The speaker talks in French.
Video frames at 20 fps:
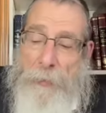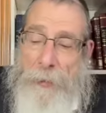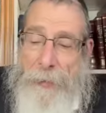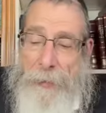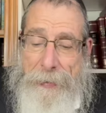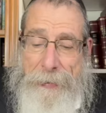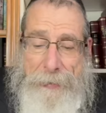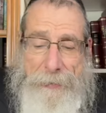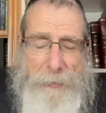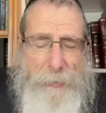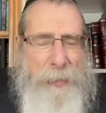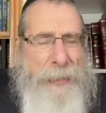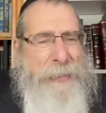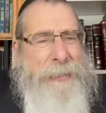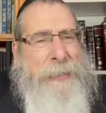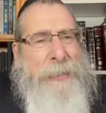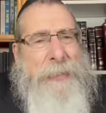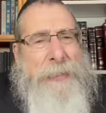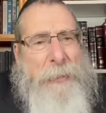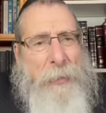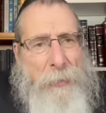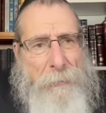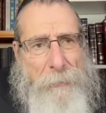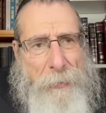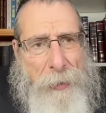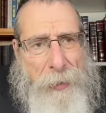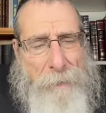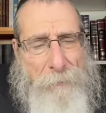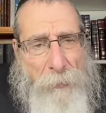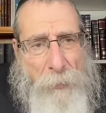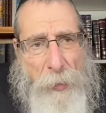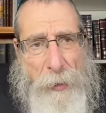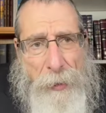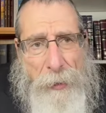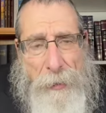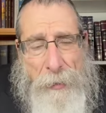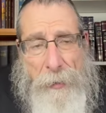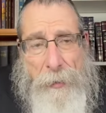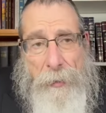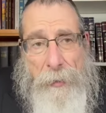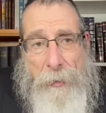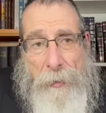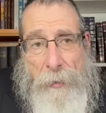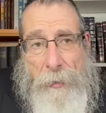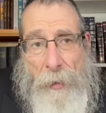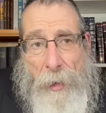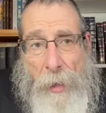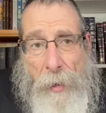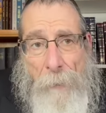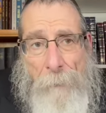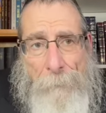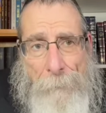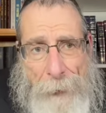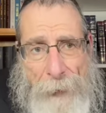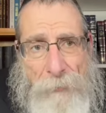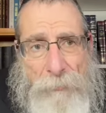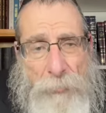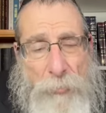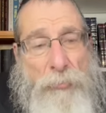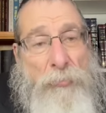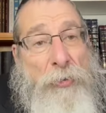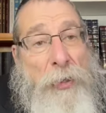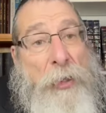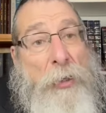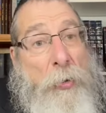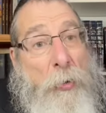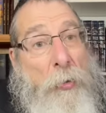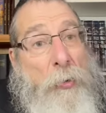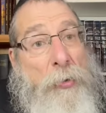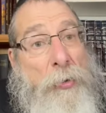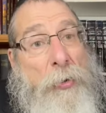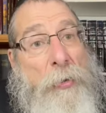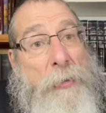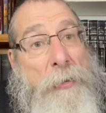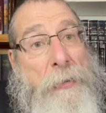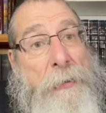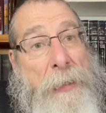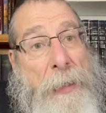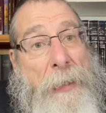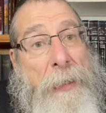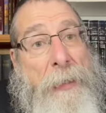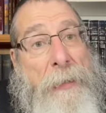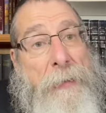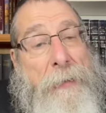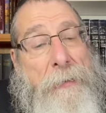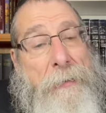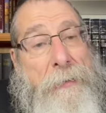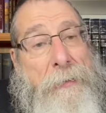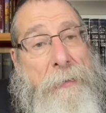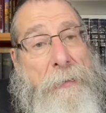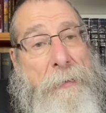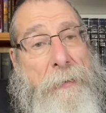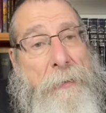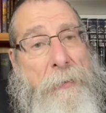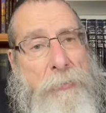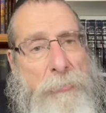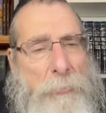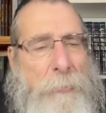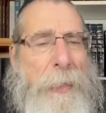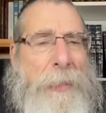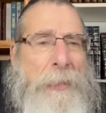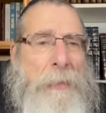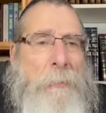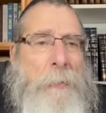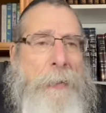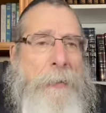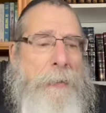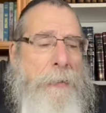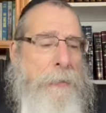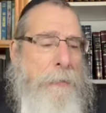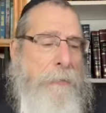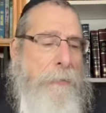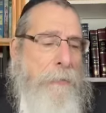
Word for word: la question, est-ce qu'il semble avoir un préjugé contre Sarah Je m'explique.